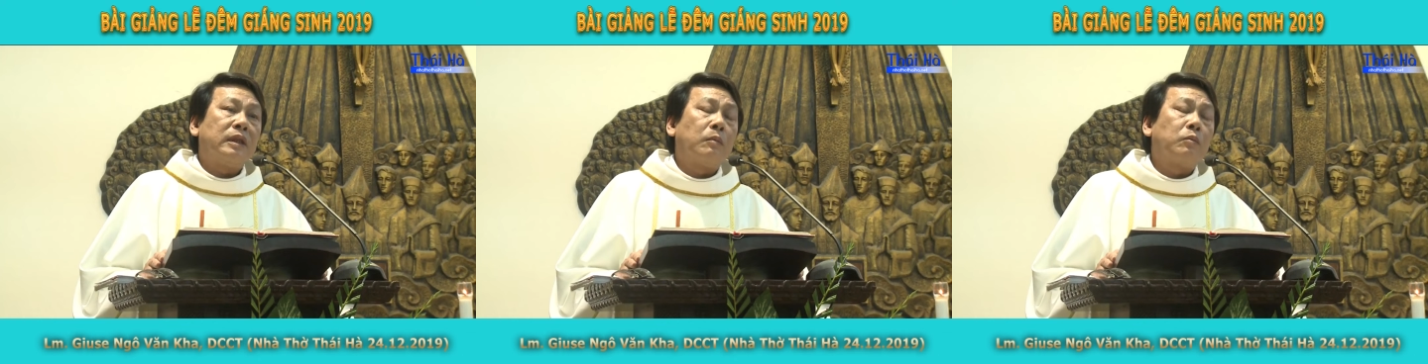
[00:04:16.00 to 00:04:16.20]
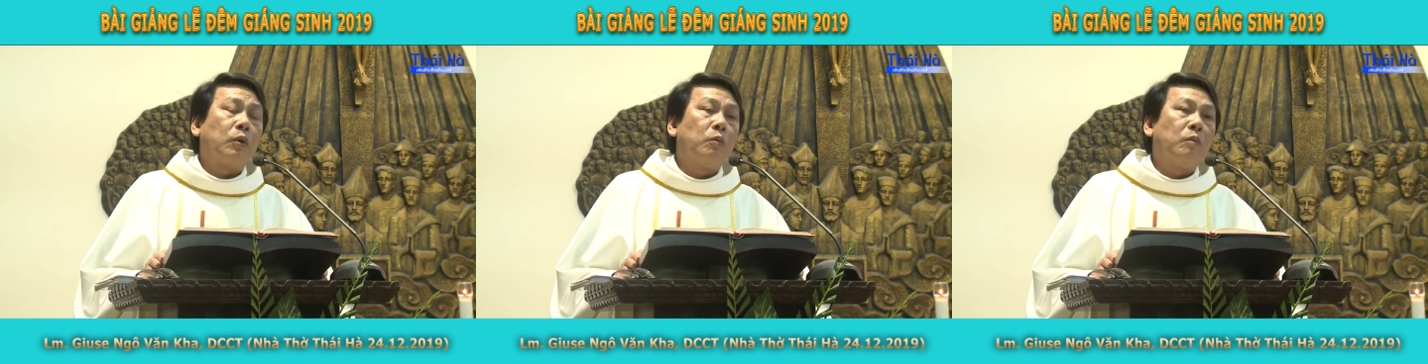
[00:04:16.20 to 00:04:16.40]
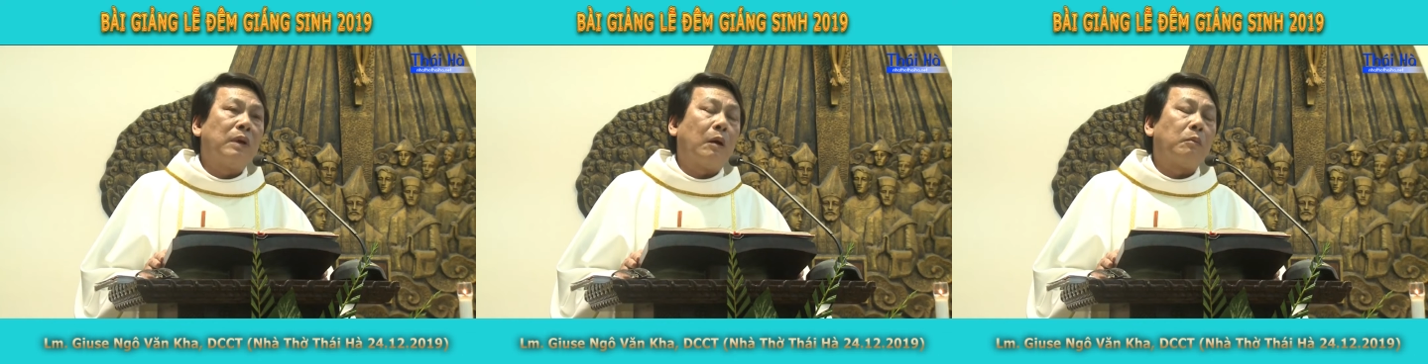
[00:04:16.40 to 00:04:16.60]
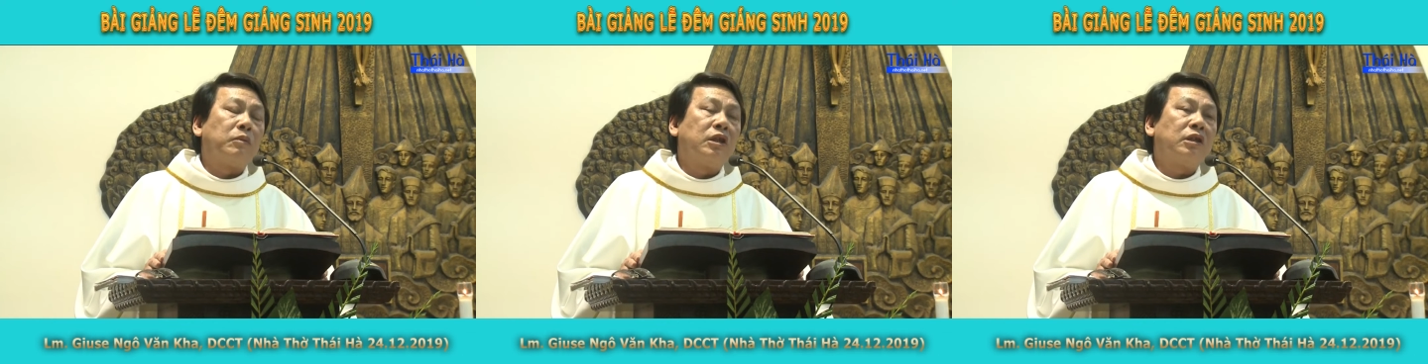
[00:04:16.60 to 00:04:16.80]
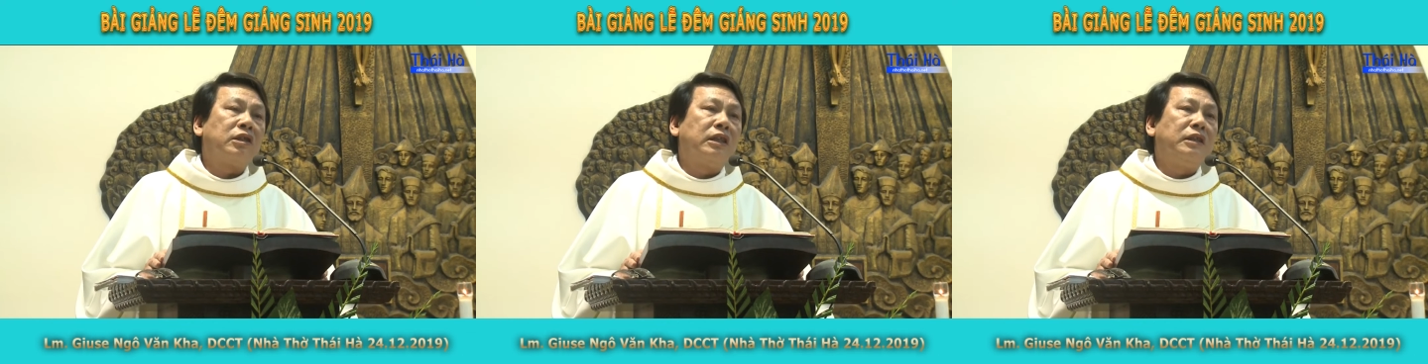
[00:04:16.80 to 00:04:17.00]
trong cung lòng
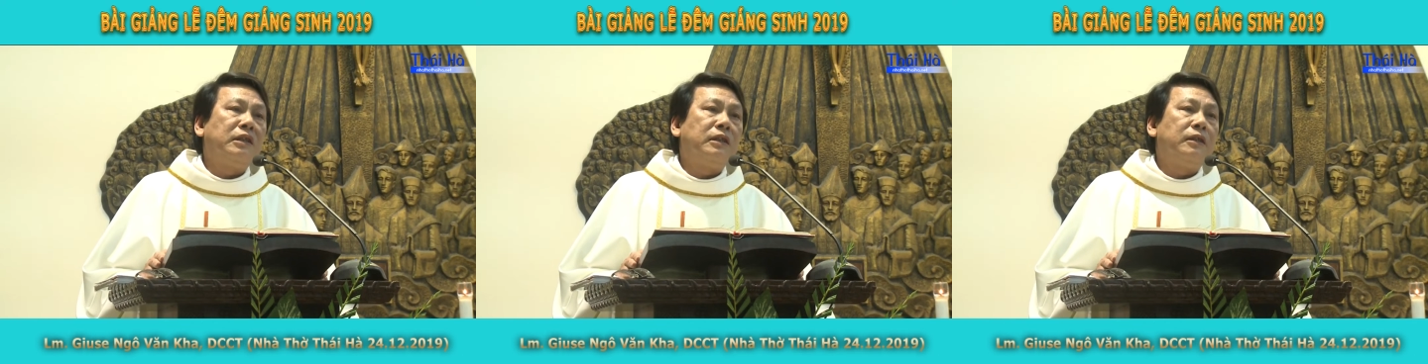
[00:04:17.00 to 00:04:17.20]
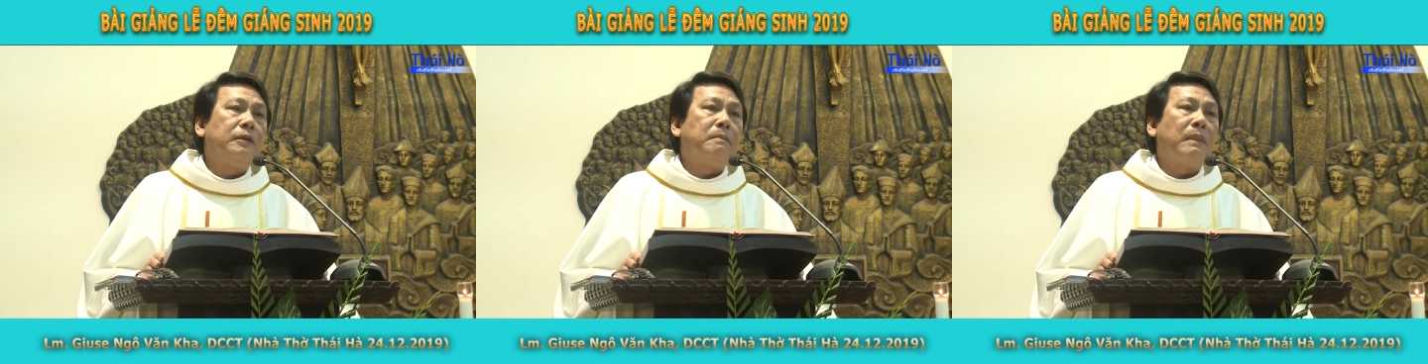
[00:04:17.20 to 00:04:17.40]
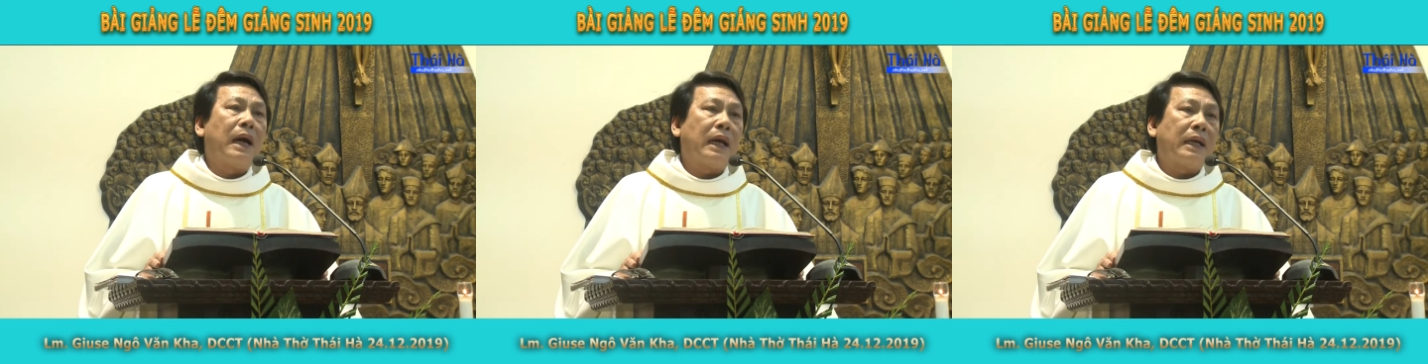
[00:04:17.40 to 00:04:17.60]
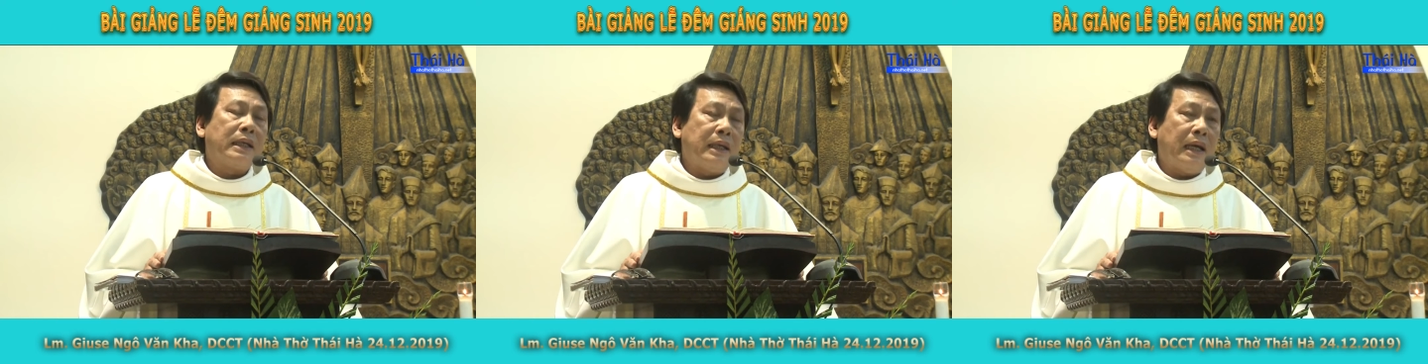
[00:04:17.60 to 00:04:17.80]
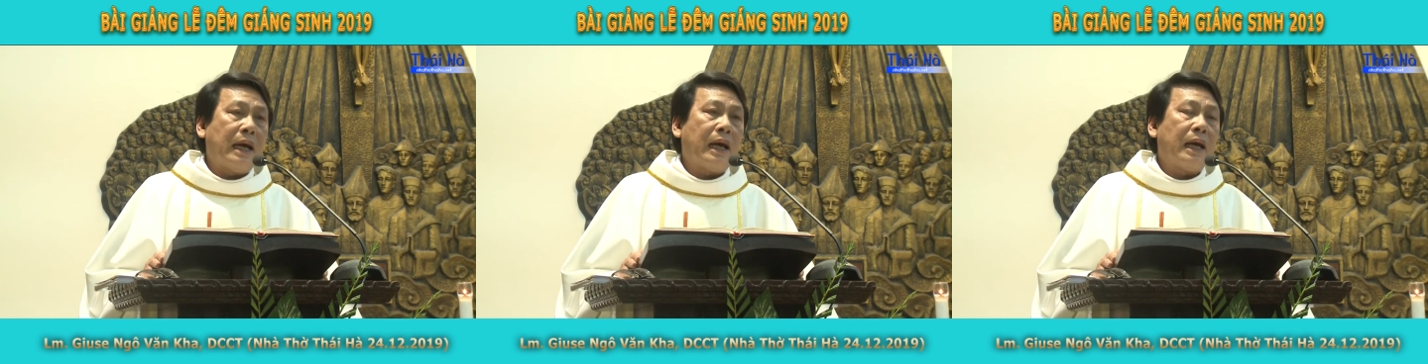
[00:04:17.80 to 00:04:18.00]
đức trinh nữ
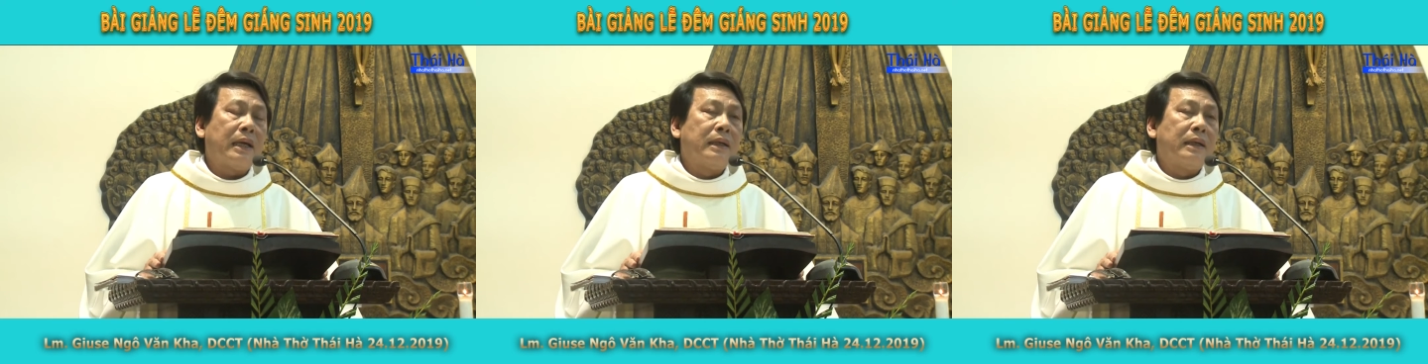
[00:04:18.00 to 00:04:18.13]
Maria